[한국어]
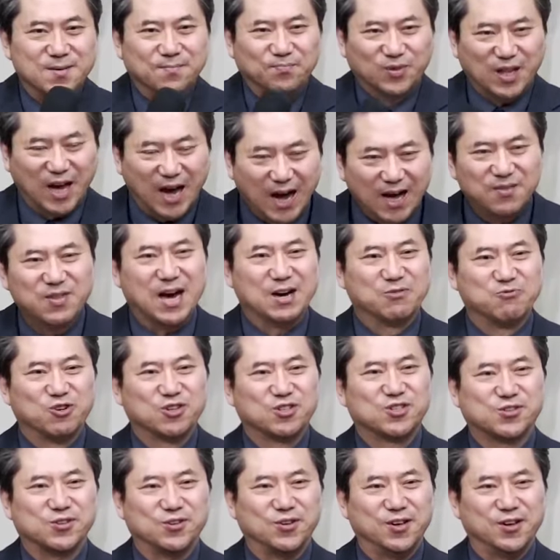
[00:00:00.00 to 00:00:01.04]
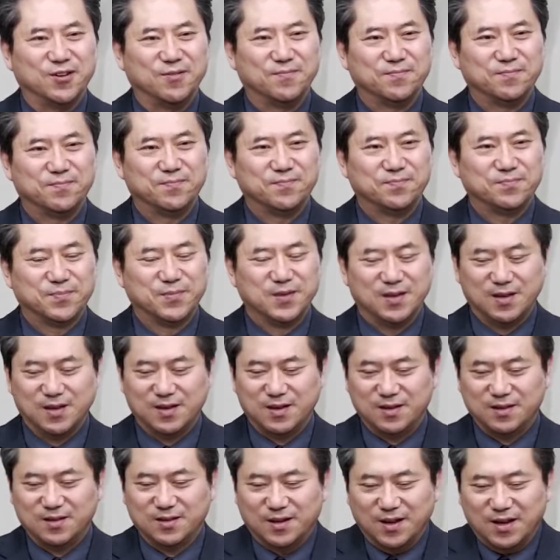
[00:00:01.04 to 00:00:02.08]
다 나눴어요.
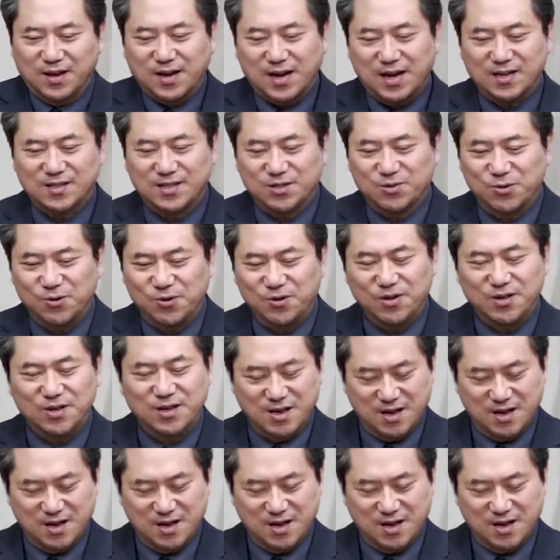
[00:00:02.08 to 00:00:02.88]
그래가지고